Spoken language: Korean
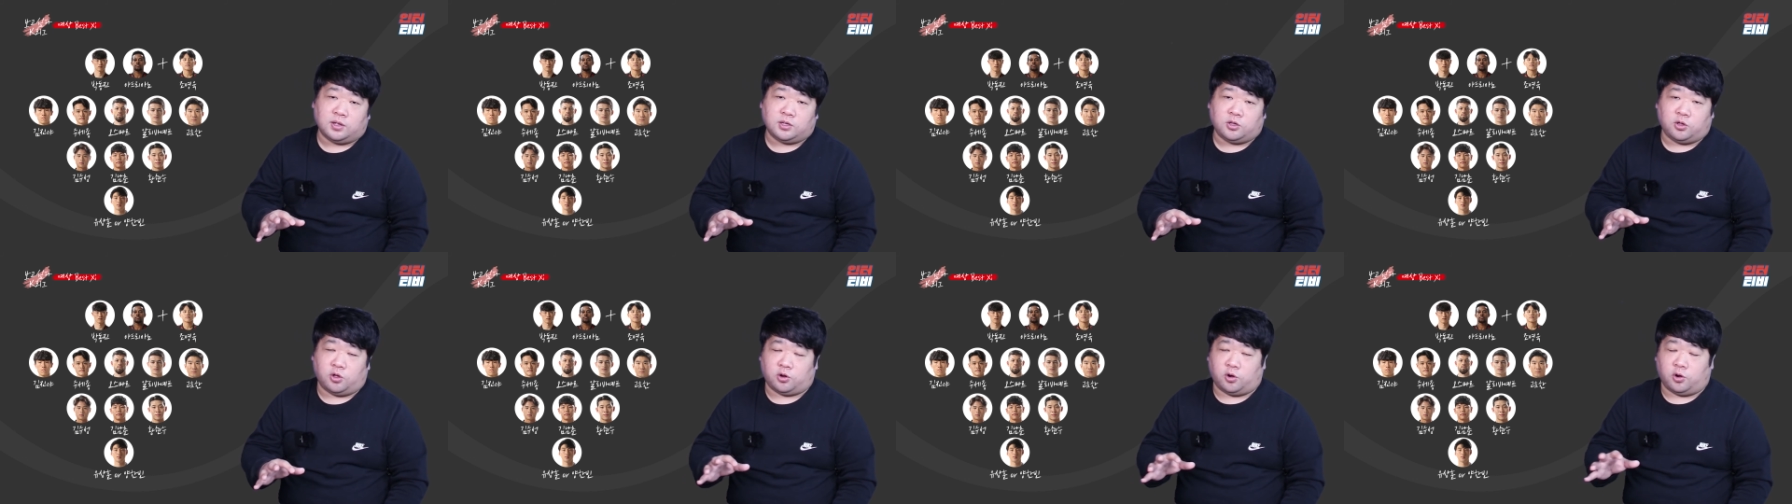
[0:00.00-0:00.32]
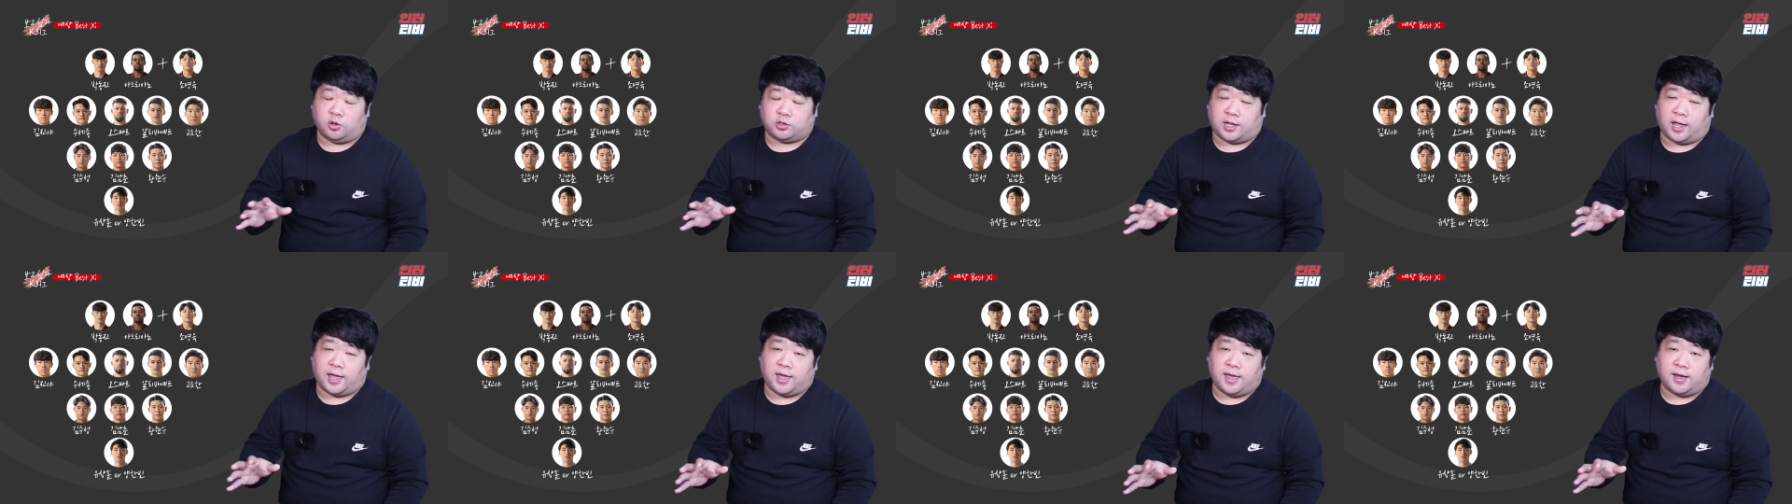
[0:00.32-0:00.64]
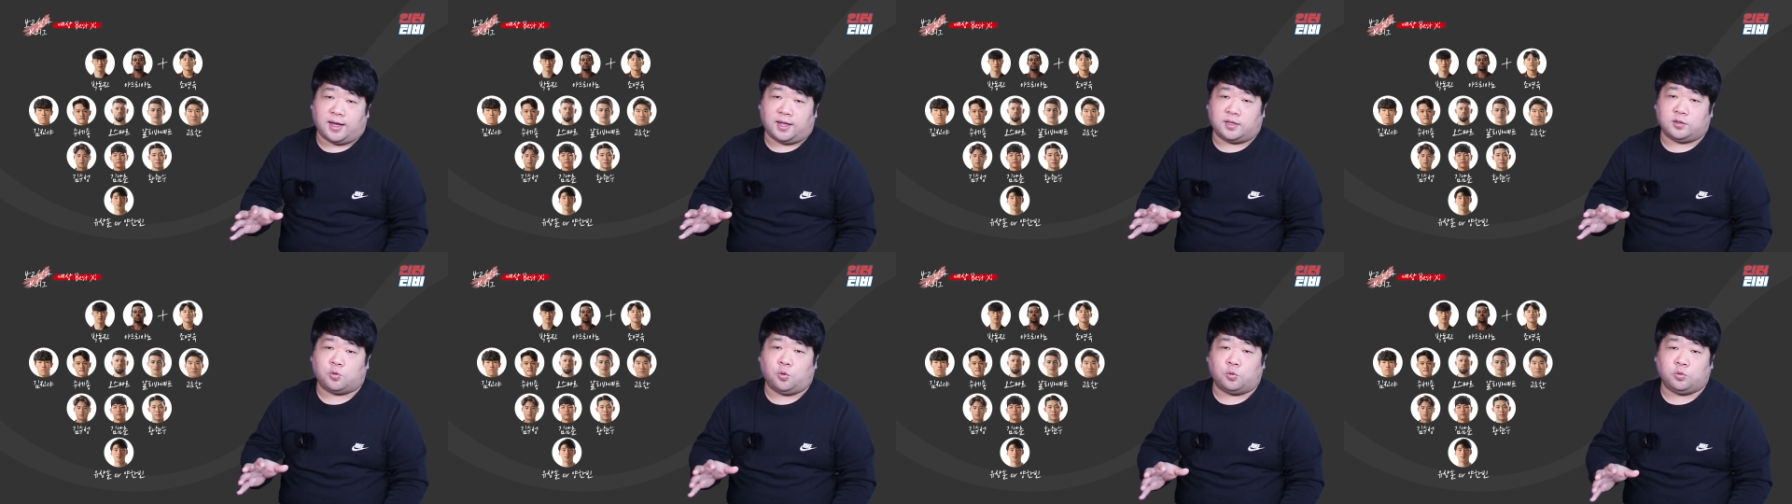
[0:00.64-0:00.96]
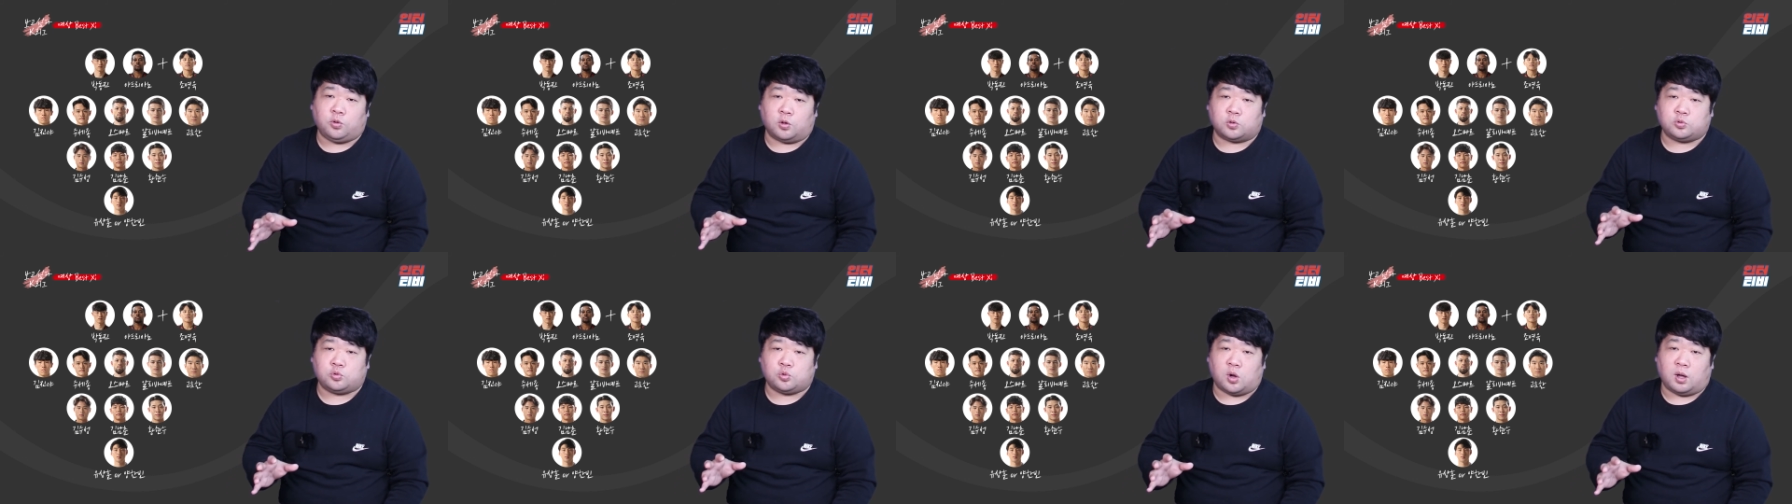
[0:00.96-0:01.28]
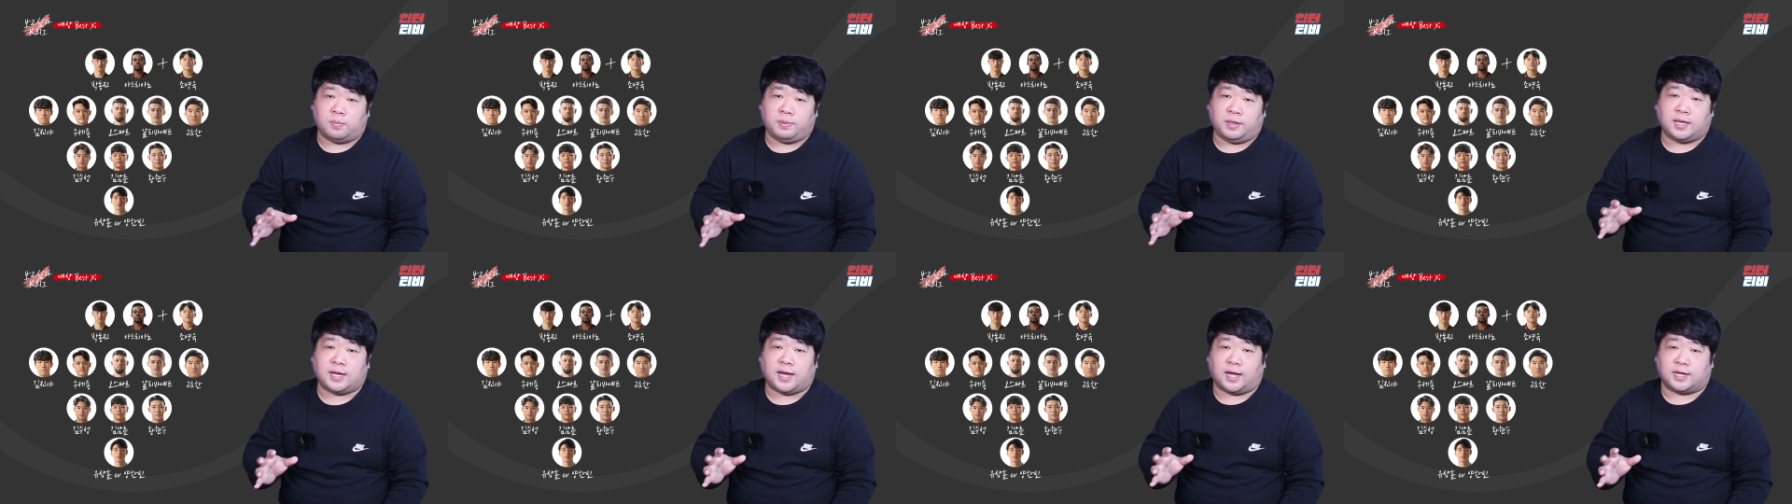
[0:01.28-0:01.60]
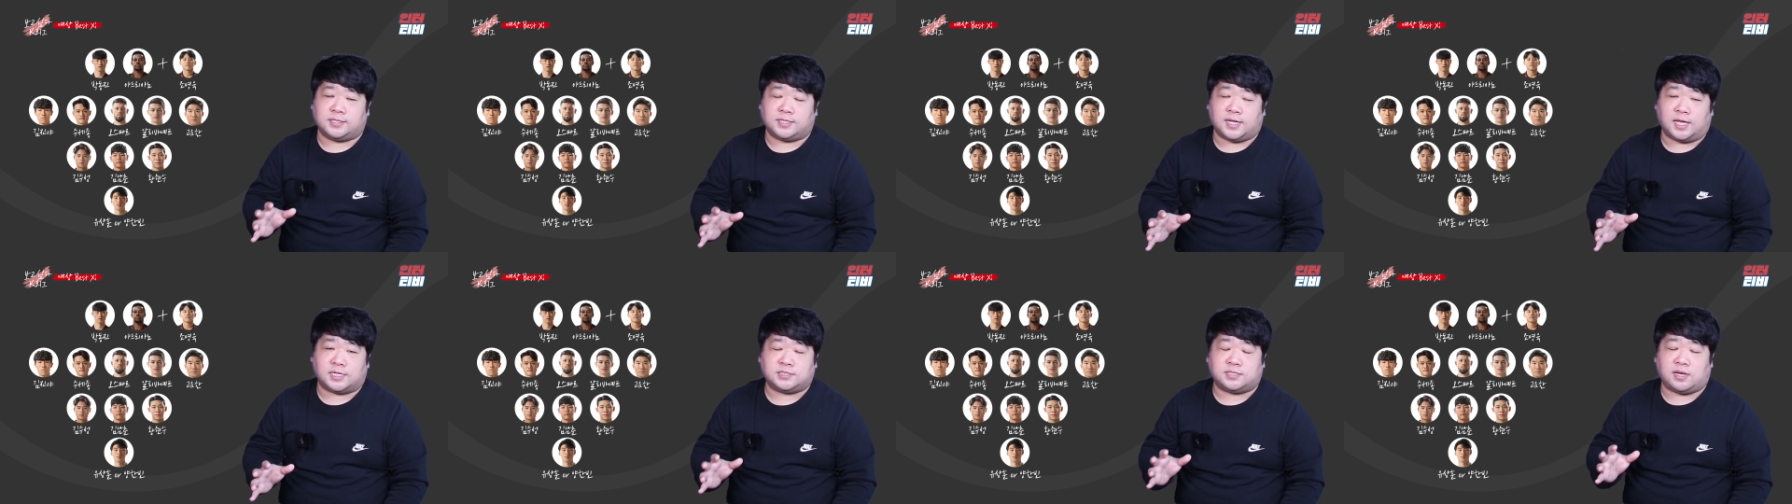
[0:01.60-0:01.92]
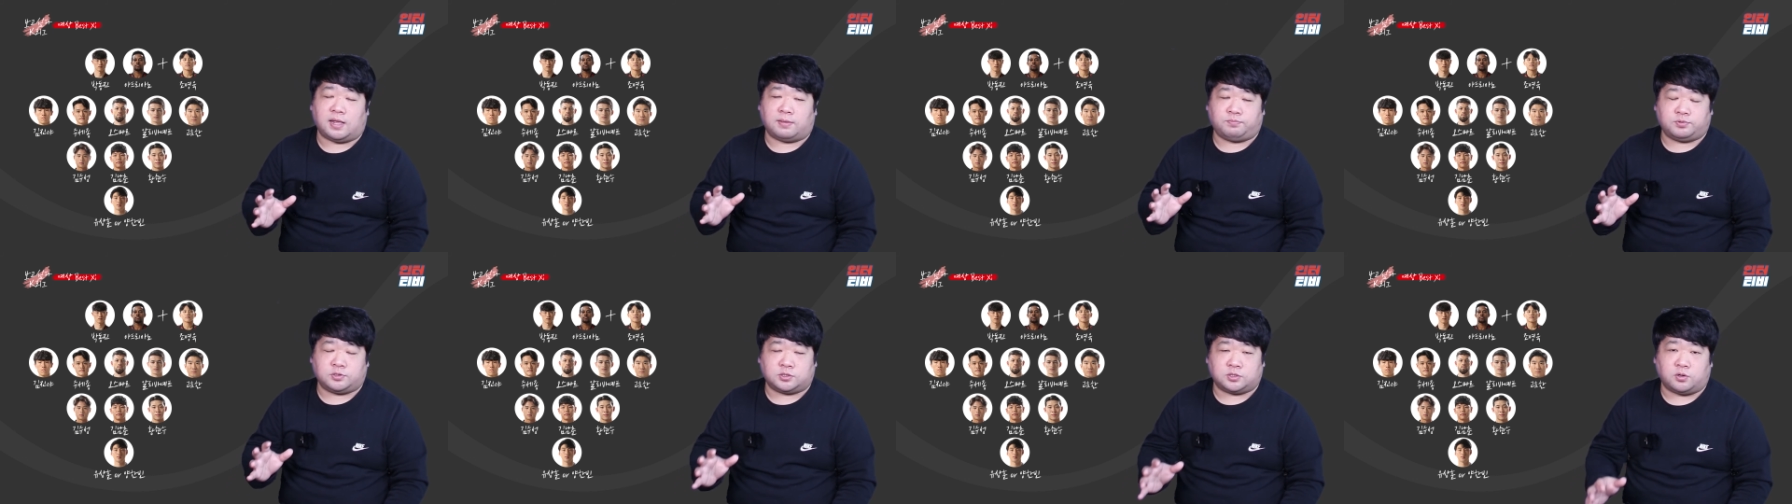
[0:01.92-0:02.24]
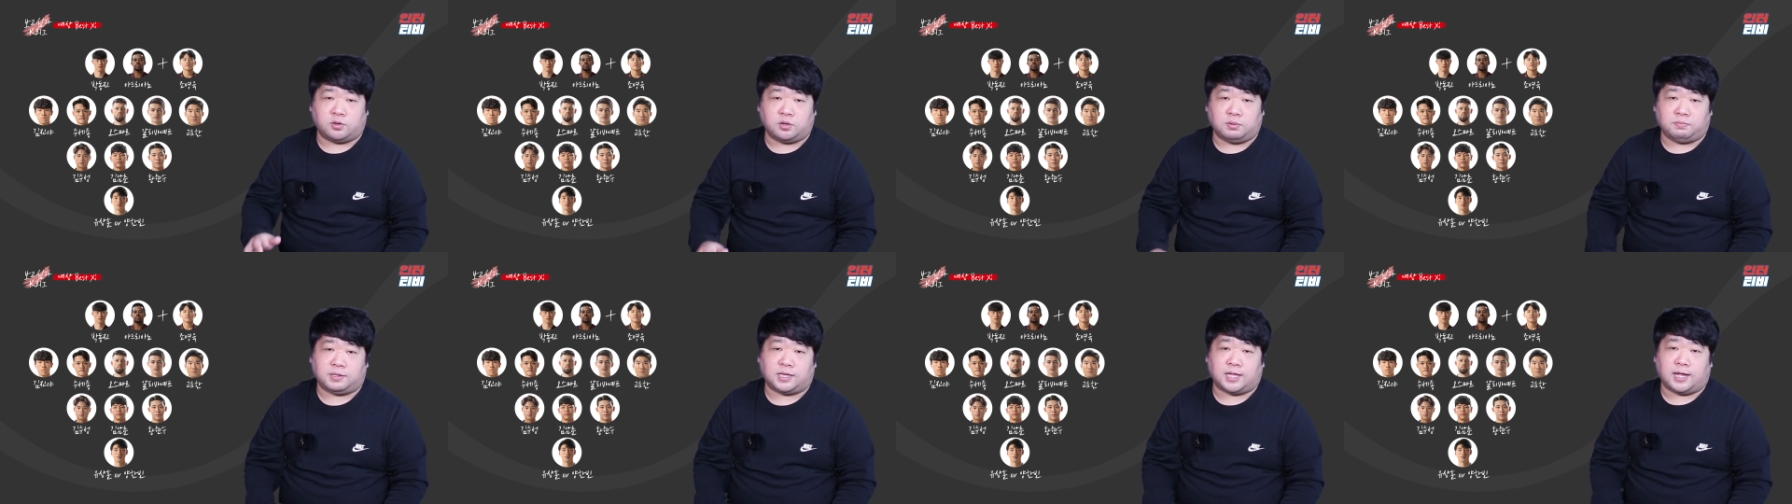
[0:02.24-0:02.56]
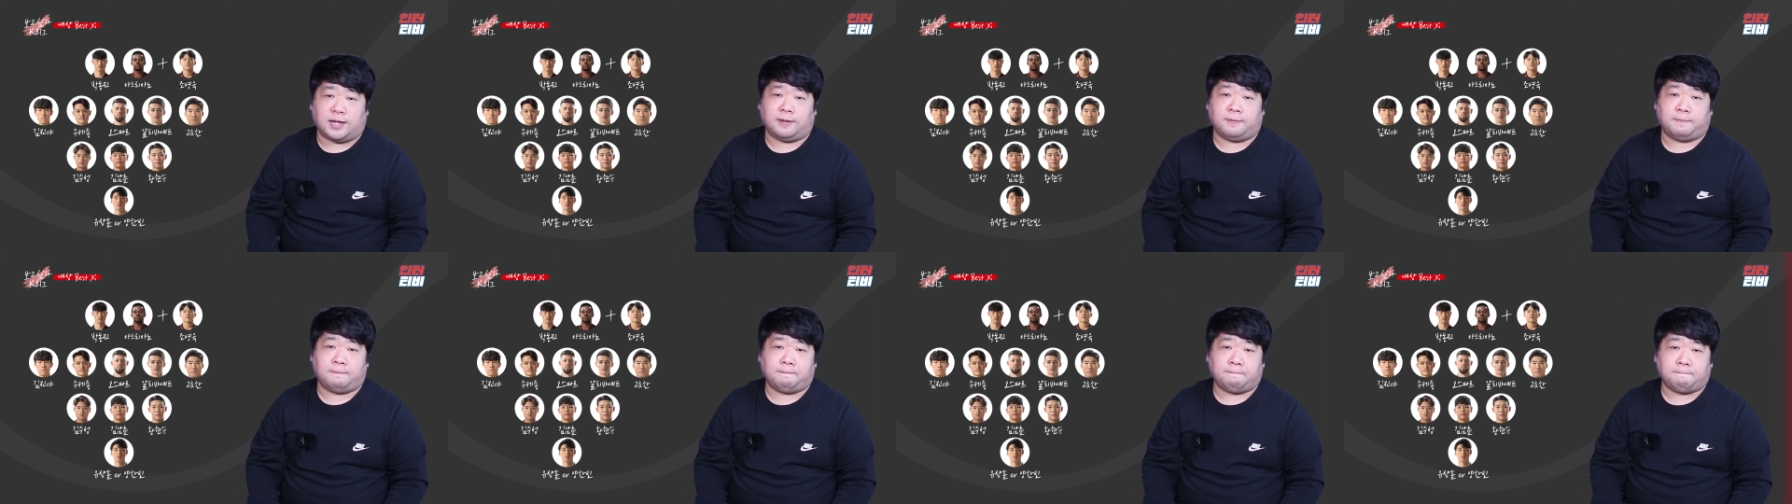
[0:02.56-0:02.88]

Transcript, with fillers: 여러 다양한 공격 조합이 가능해진 FC 서울입니다.